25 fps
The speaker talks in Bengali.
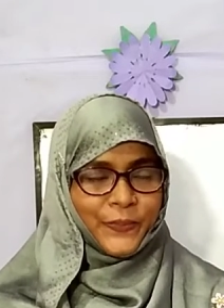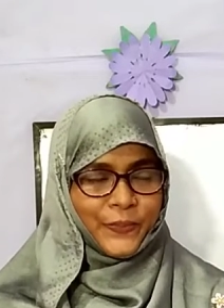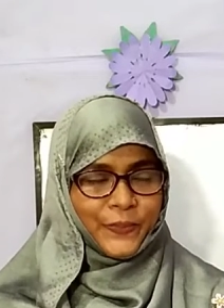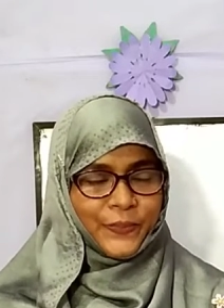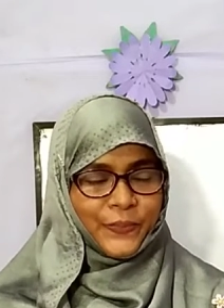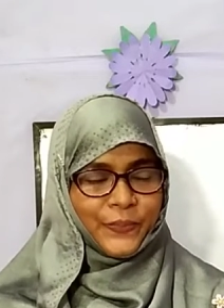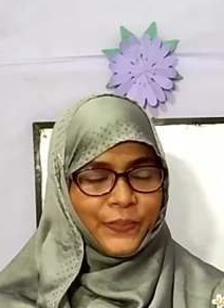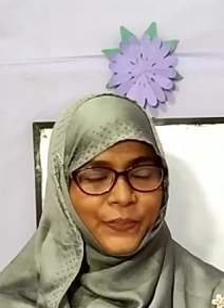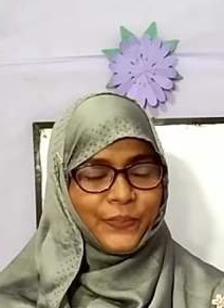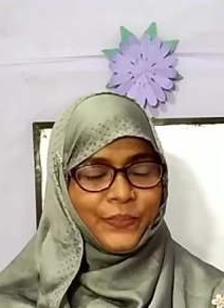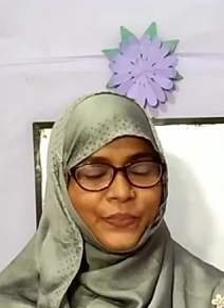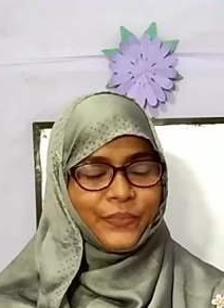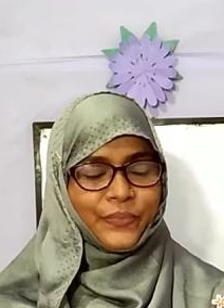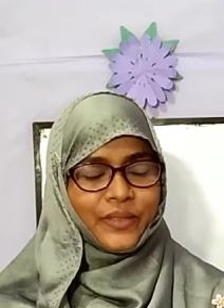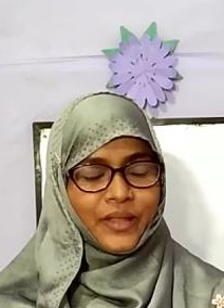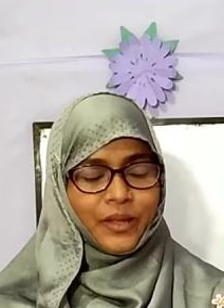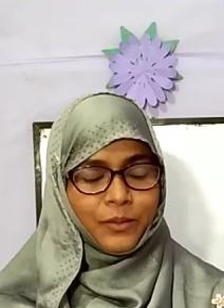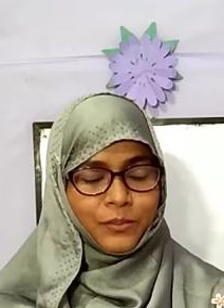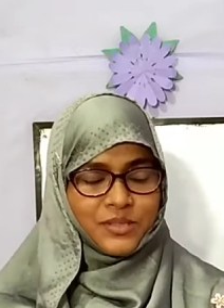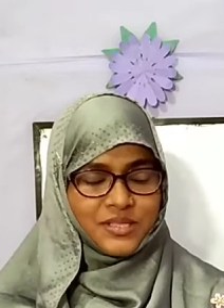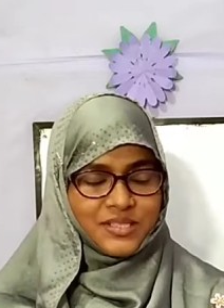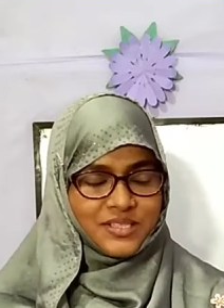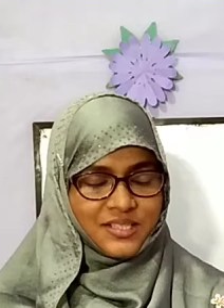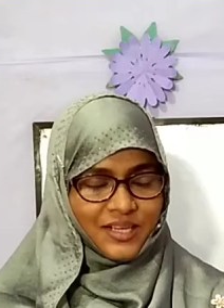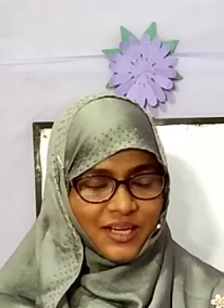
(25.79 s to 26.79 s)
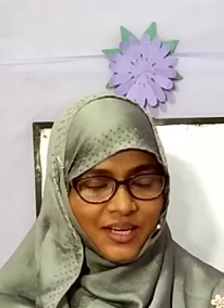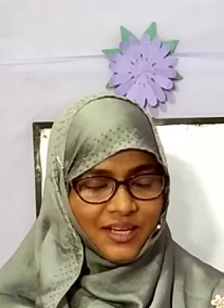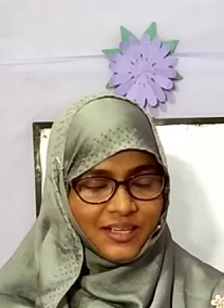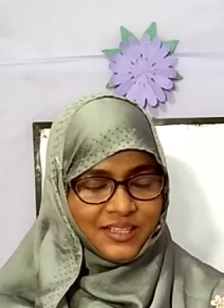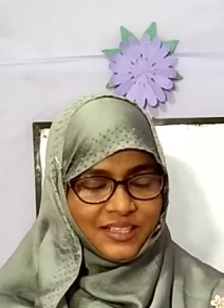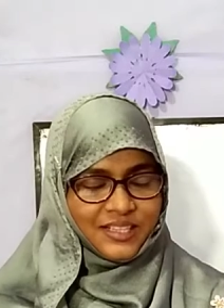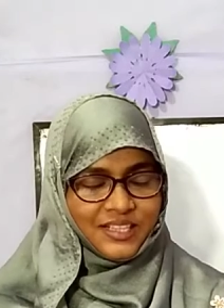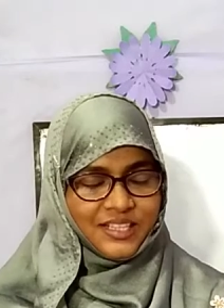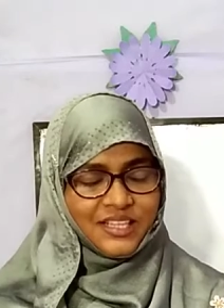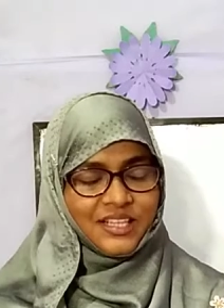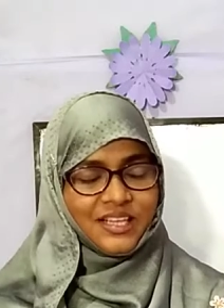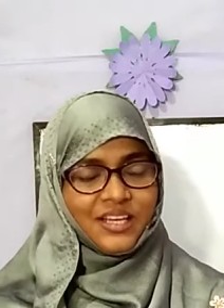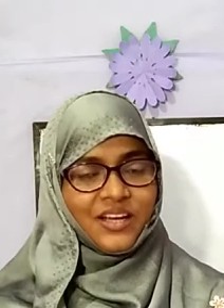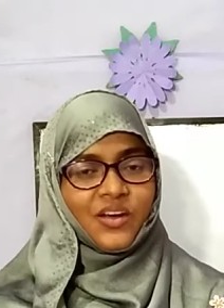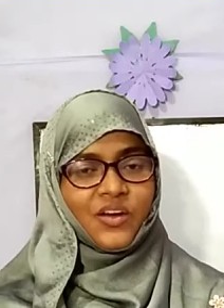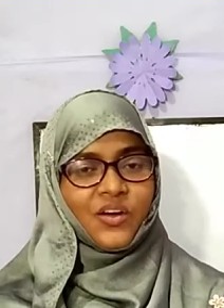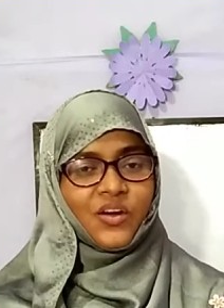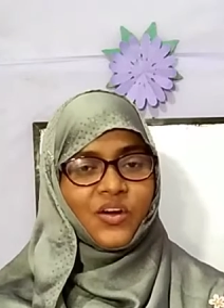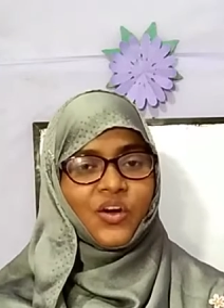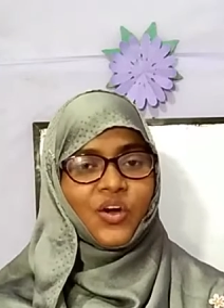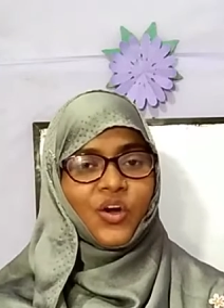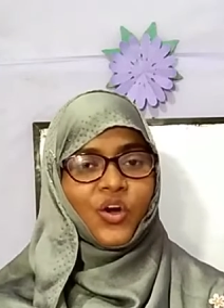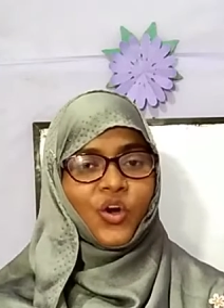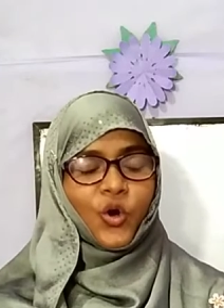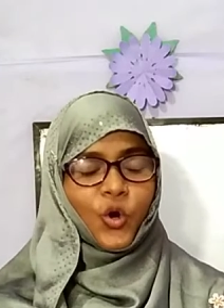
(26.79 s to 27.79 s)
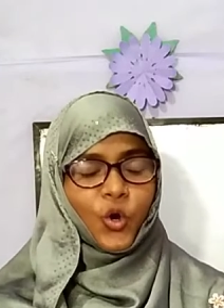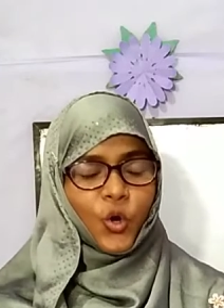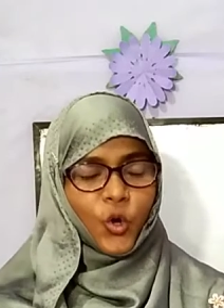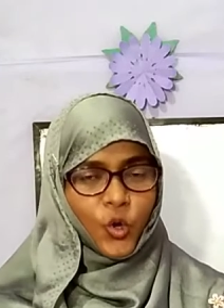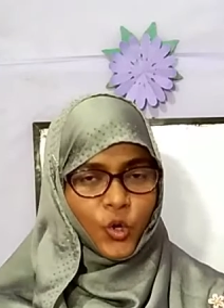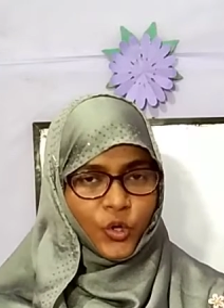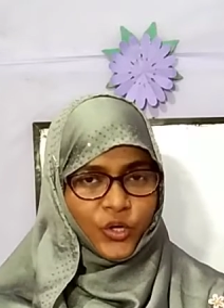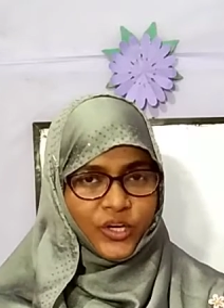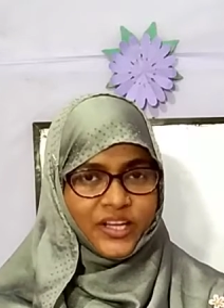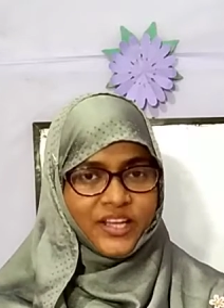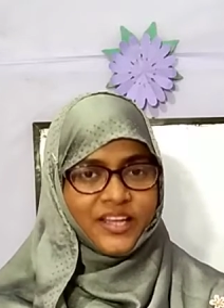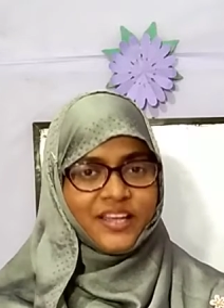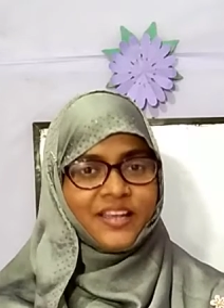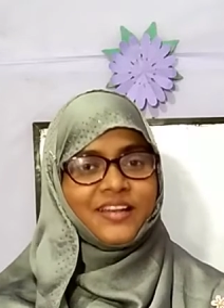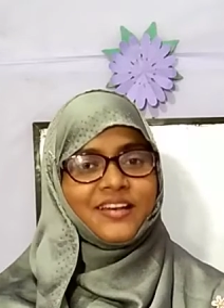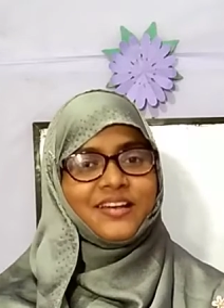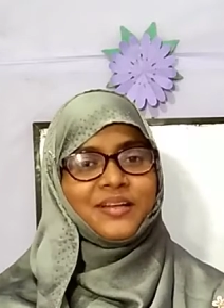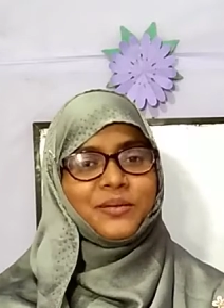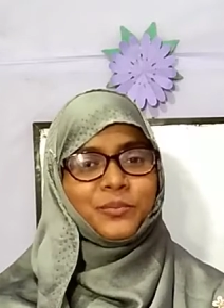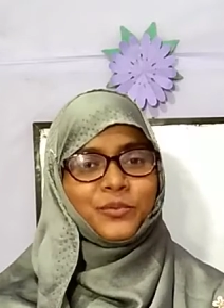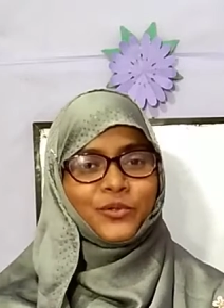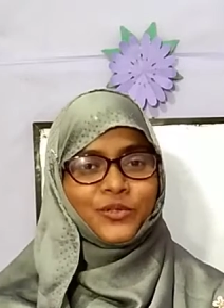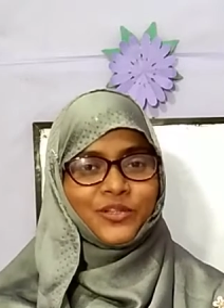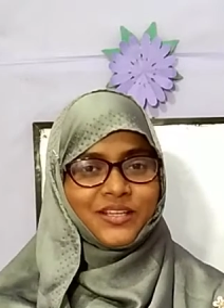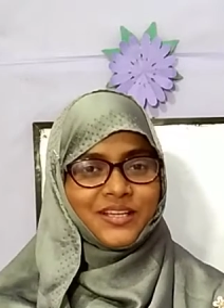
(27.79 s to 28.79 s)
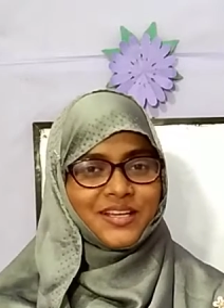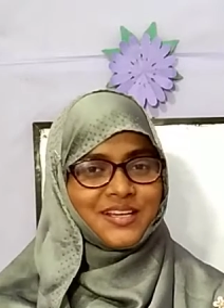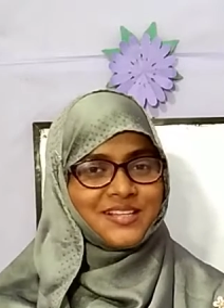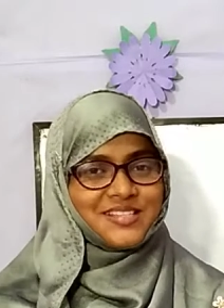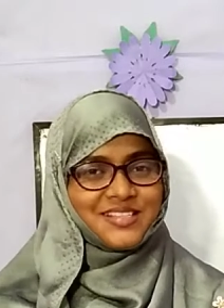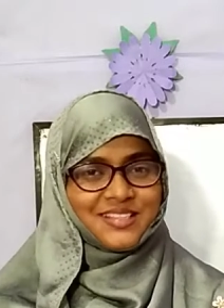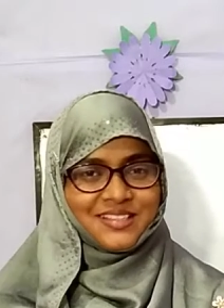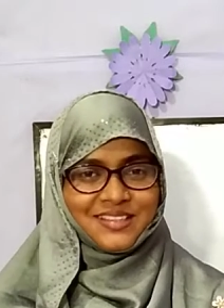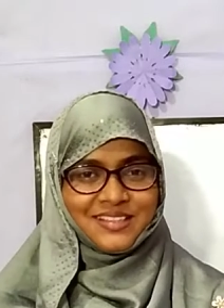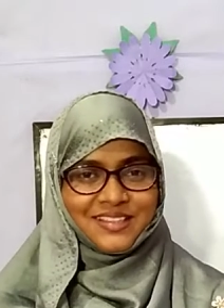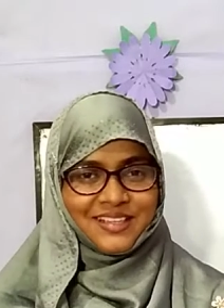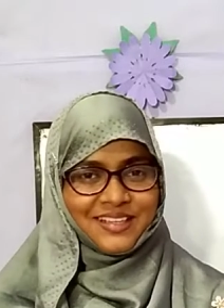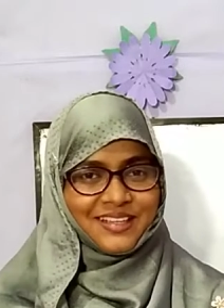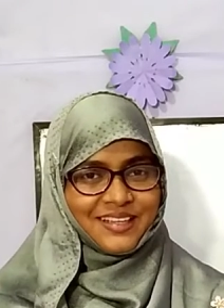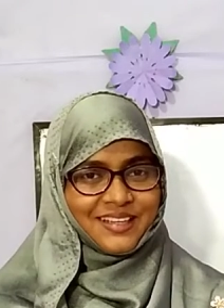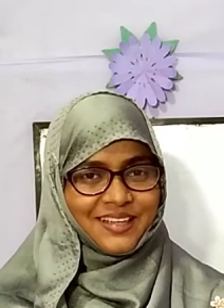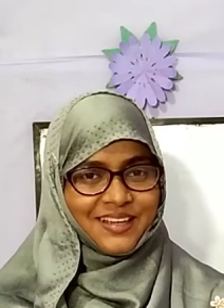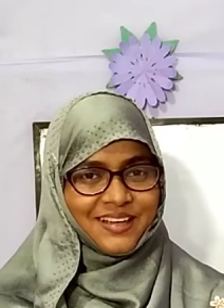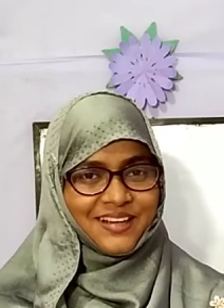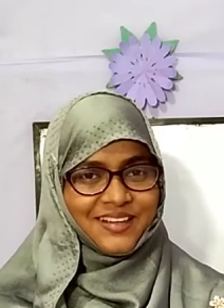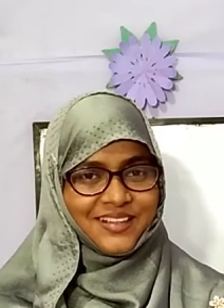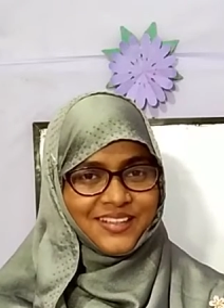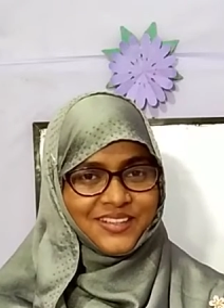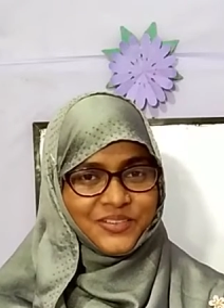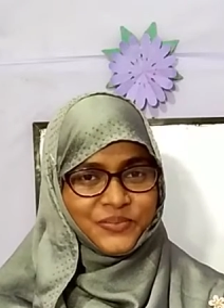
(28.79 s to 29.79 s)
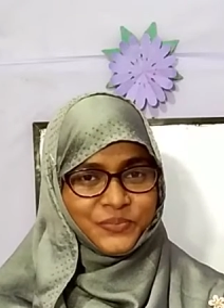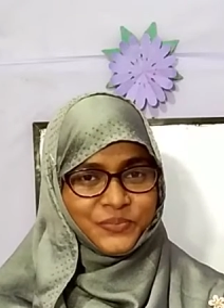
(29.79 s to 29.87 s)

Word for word: হুম আমি জানি অনেকেরই মনে আছে তাই না